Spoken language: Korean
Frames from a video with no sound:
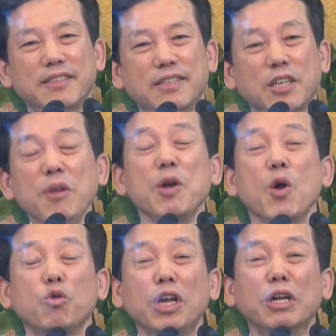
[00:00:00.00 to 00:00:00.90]
그리고
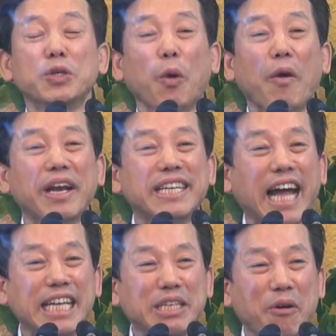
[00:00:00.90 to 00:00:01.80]
우리는 교회를
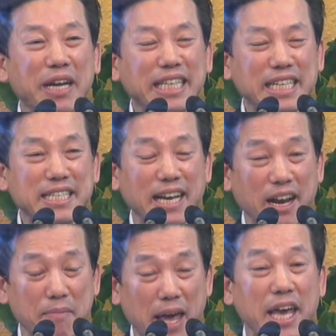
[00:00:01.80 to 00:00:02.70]
다니고 있는
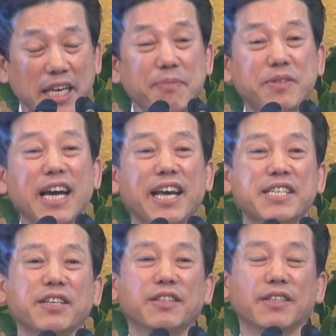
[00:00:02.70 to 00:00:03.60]
사람의
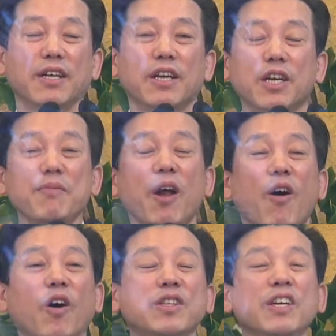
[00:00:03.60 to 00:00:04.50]
입장에서는 그러면
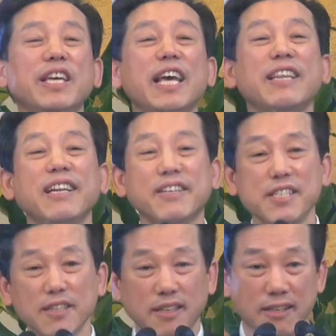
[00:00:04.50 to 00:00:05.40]
어떻게 해야 될
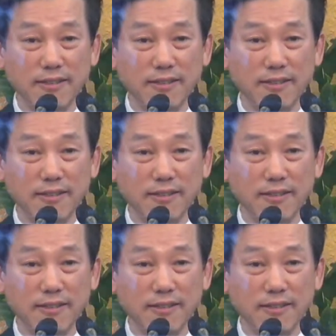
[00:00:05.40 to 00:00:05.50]
것인가?